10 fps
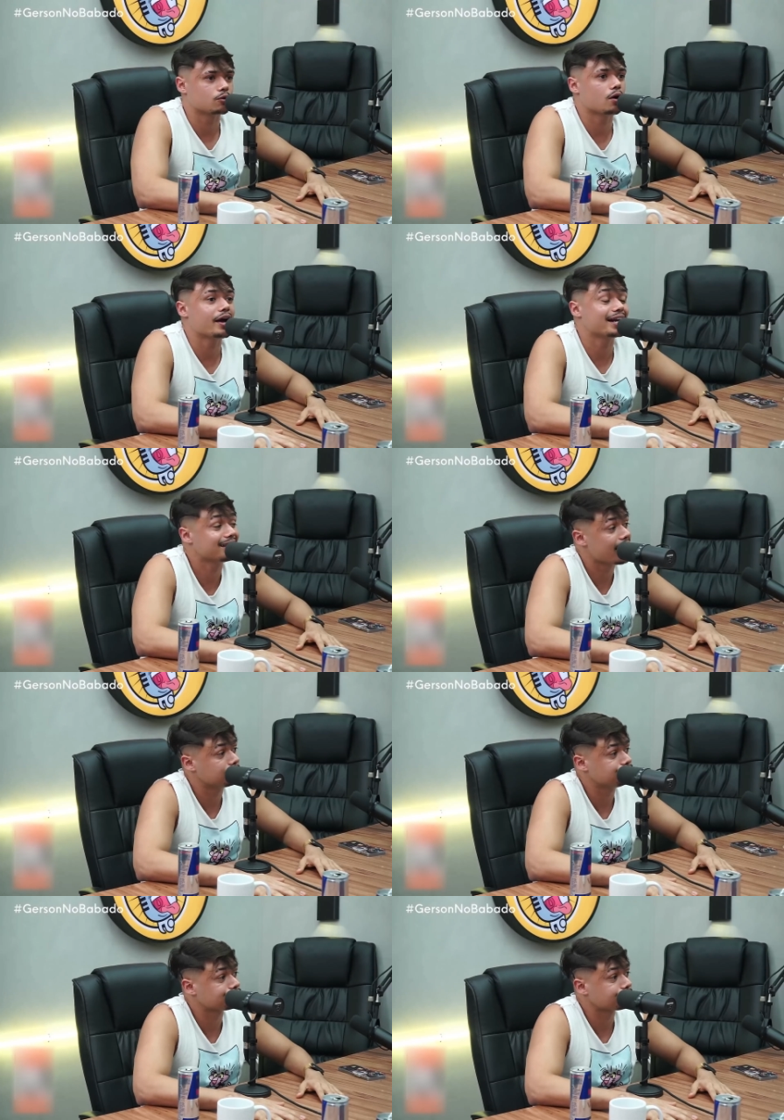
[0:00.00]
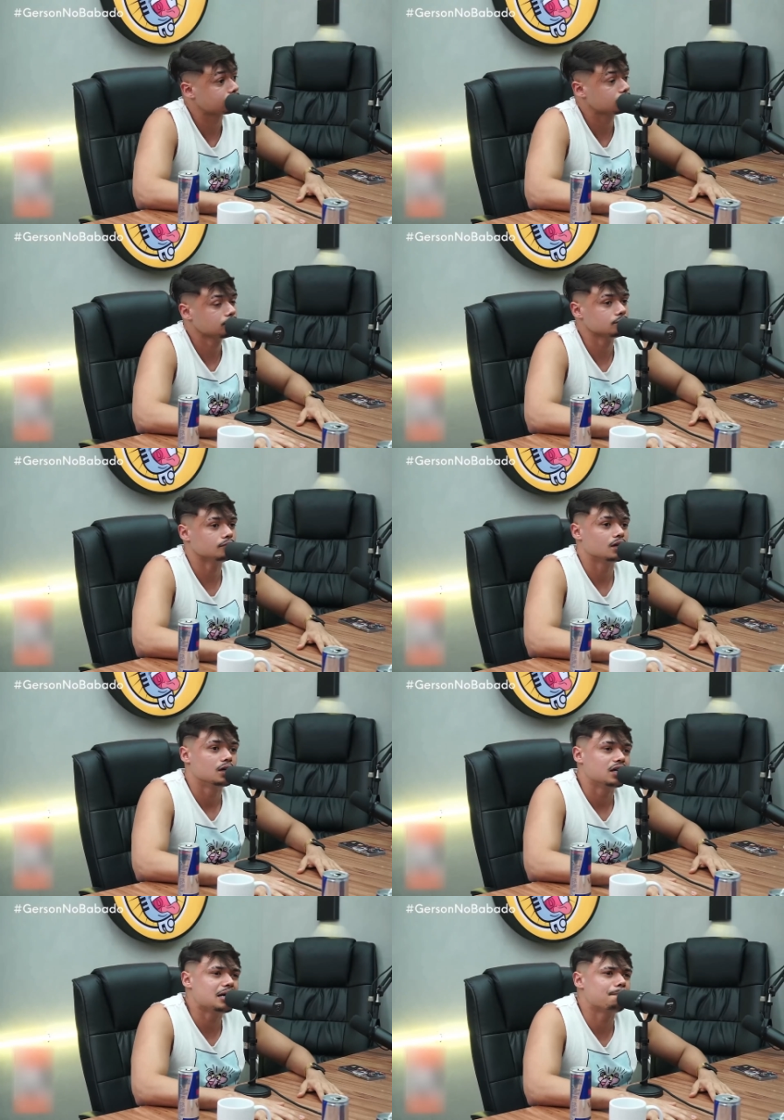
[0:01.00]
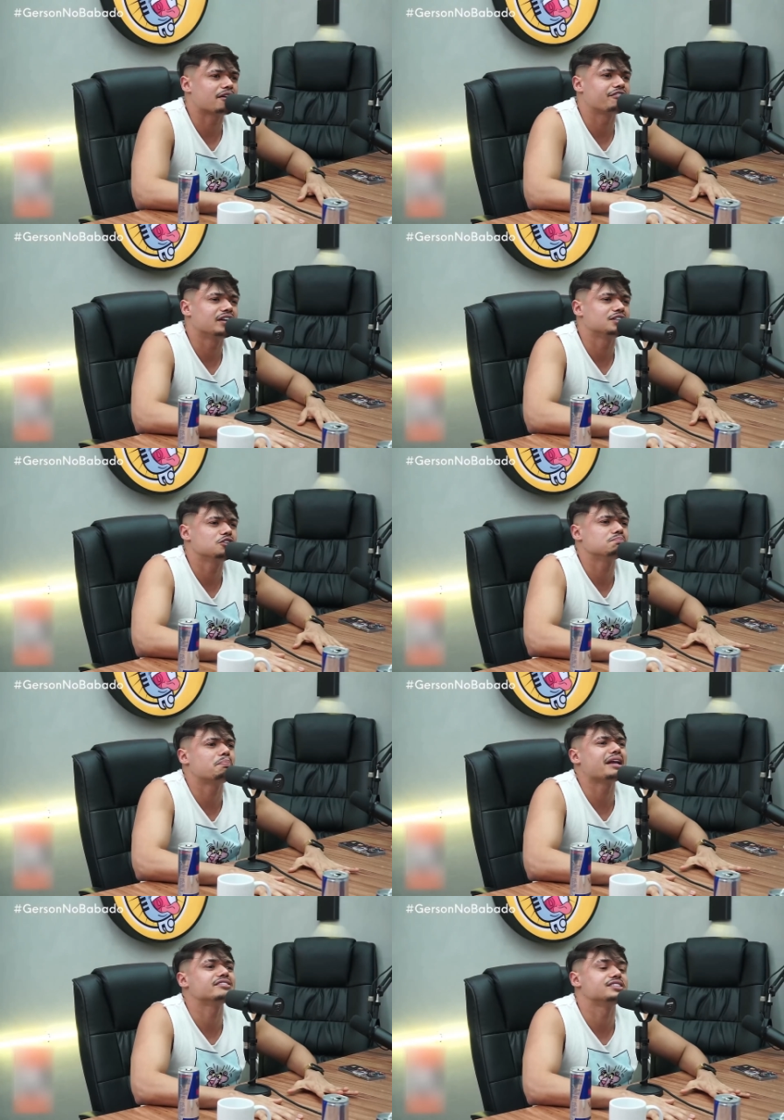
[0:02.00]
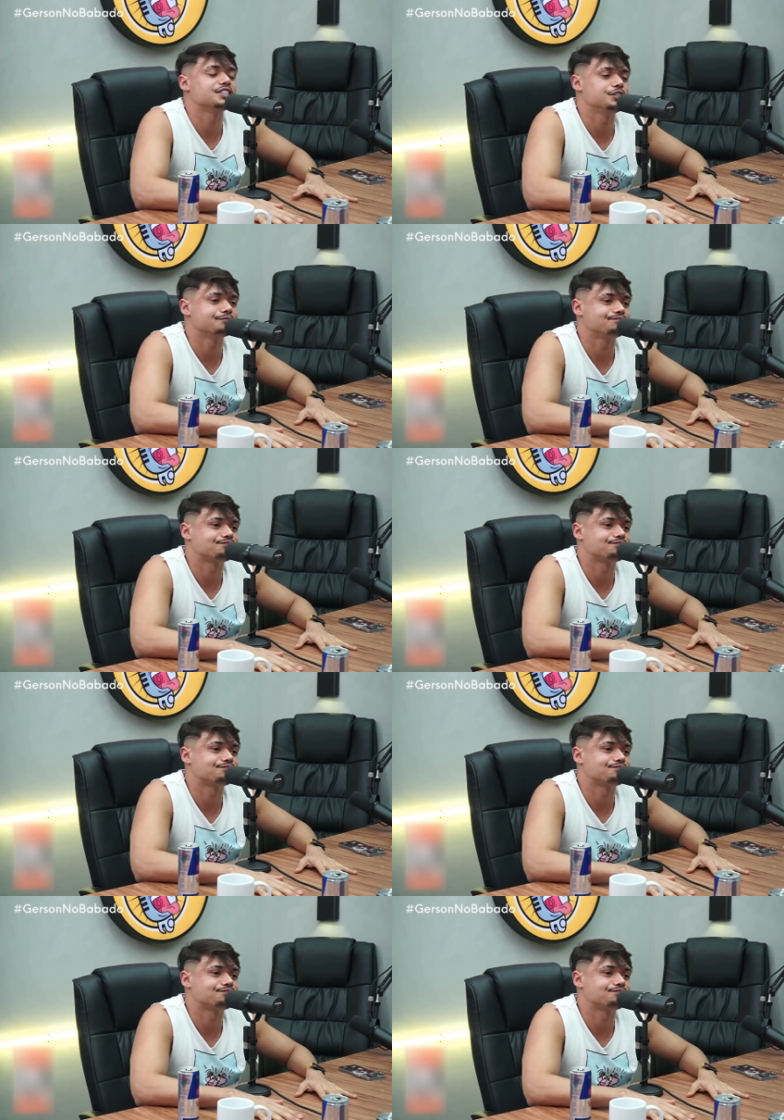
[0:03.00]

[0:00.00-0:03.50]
Qual era a ideia? e para frente de um presídio.